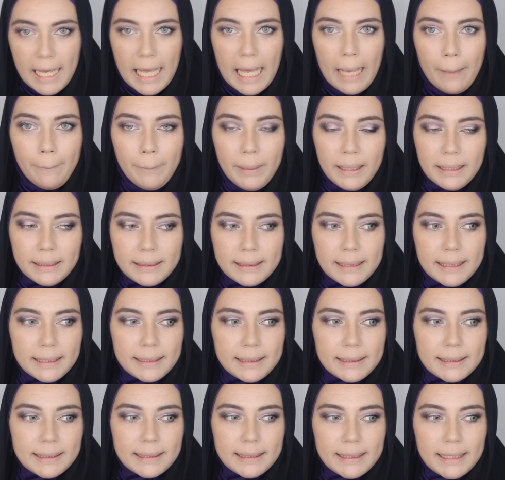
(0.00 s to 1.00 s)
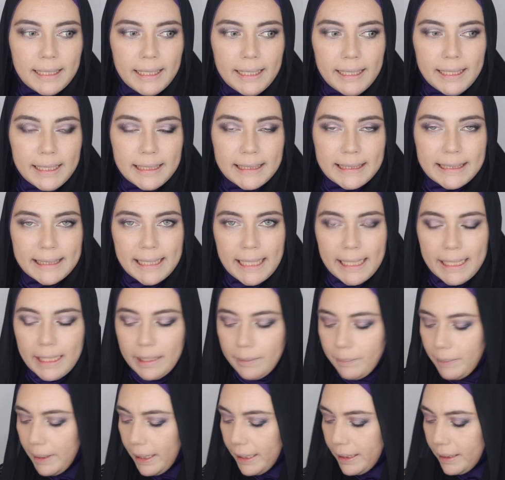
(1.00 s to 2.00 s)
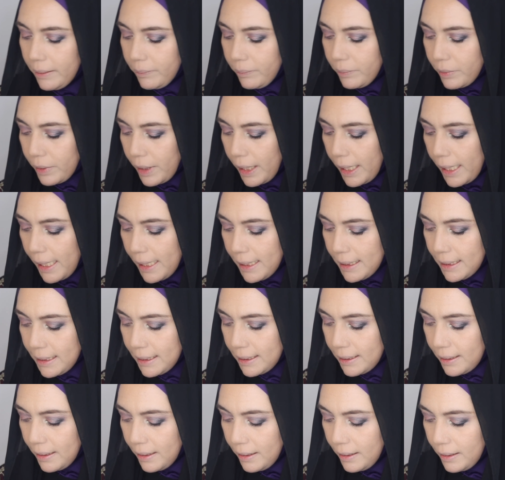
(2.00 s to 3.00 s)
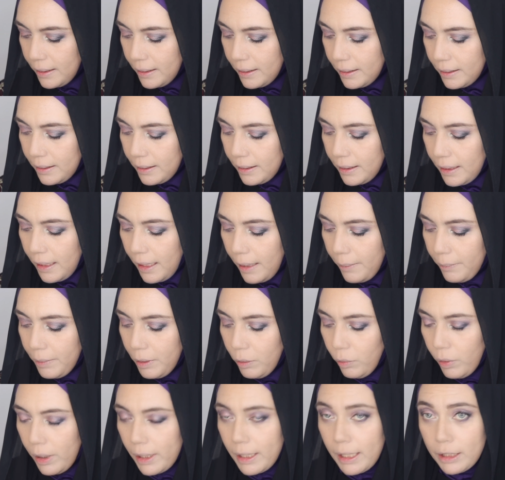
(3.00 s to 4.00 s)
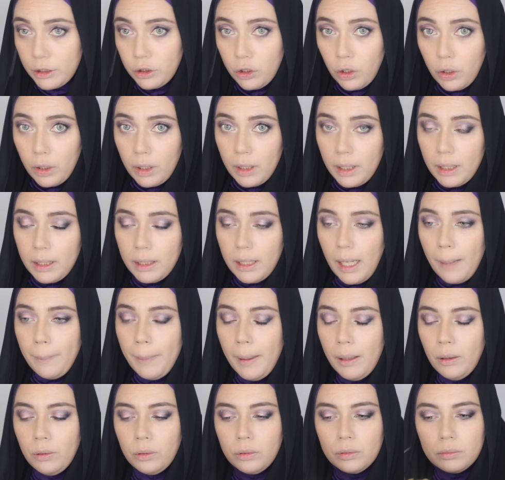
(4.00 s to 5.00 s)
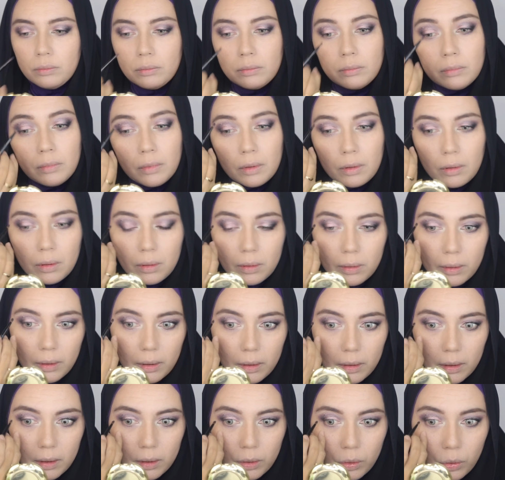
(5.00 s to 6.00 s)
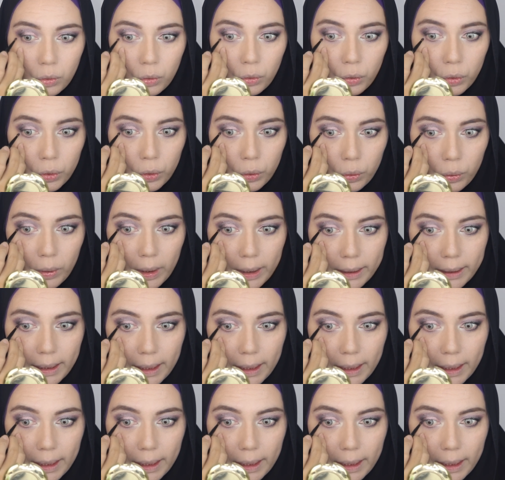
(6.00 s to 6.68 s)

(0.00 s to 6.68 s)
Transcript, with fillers: ambil si skinny skinny blending brush ambil warna cok uh, apa ungu tua